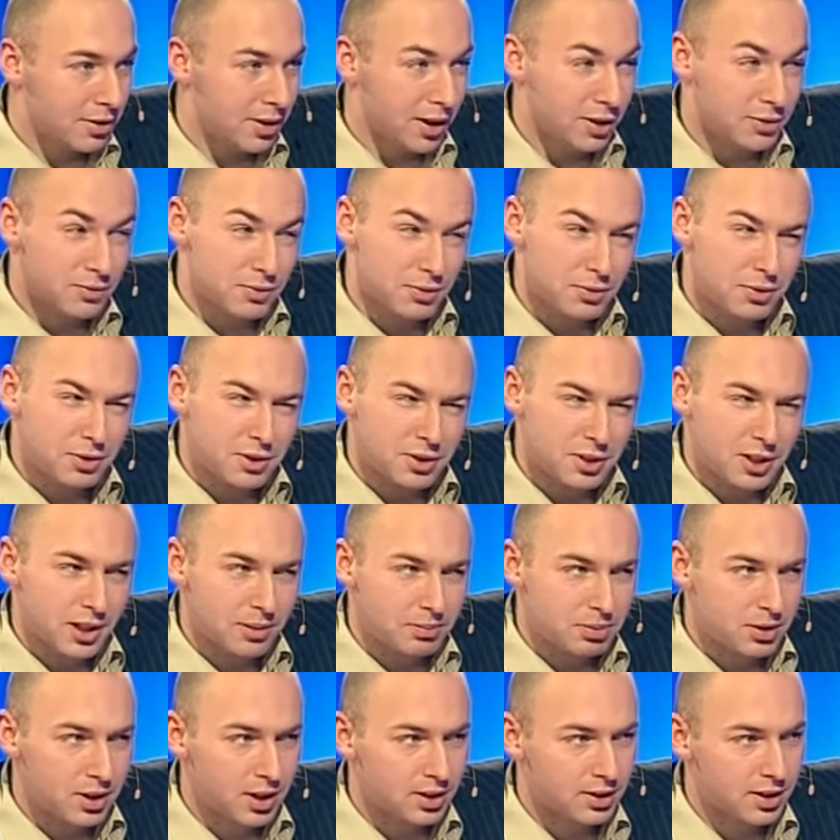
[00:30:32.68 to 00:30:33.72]
A zwróci się na
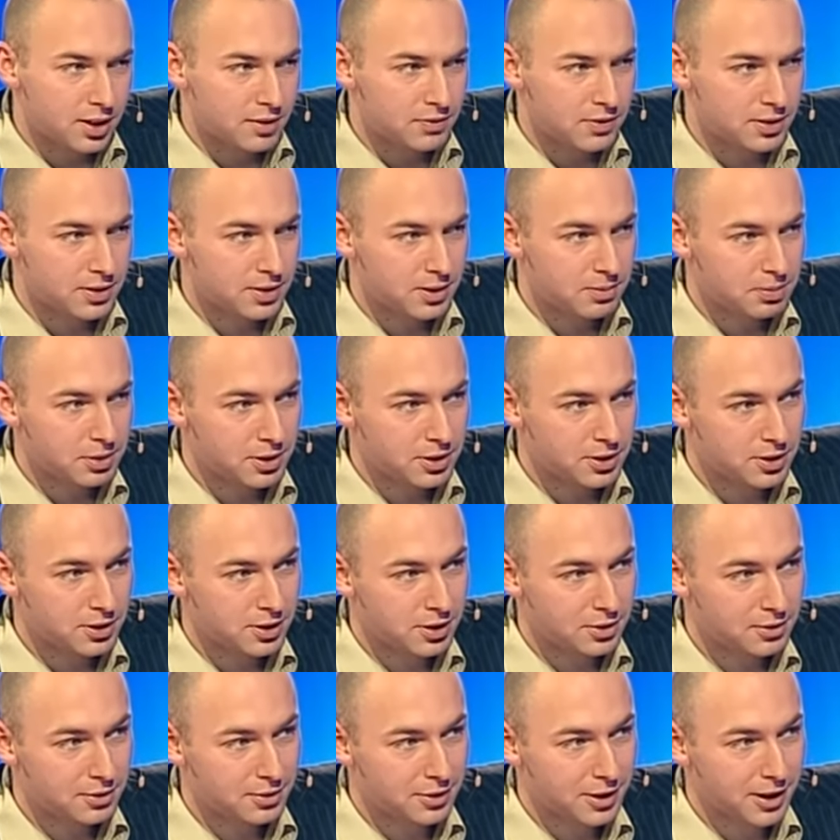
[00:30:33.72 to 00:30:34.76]
bilet, jak wezmę
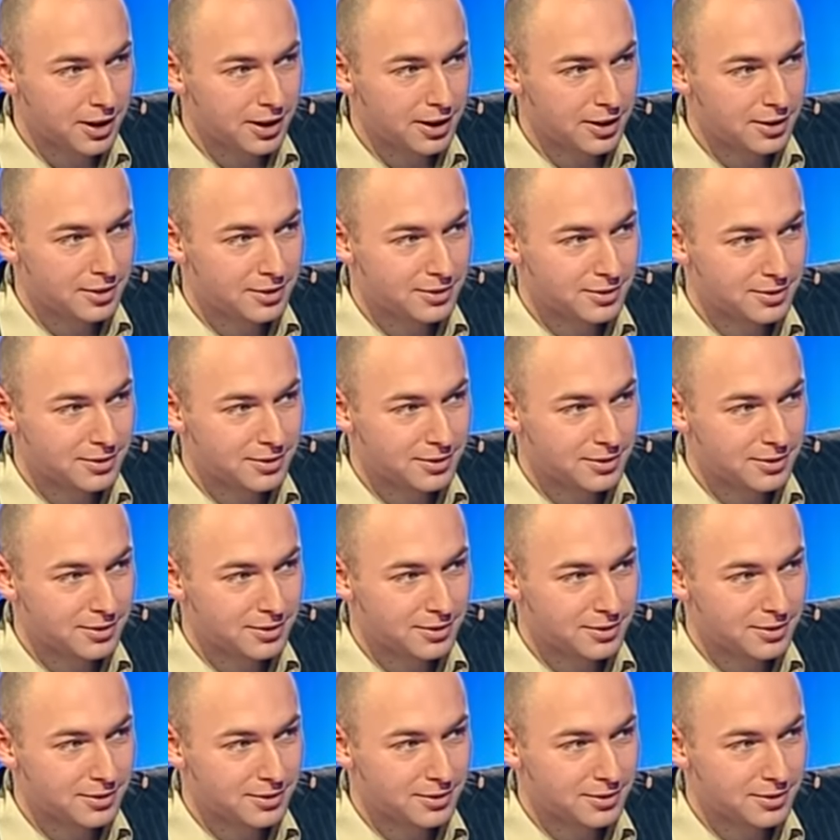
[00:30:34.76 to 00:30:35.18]
pięćdziesiątkę.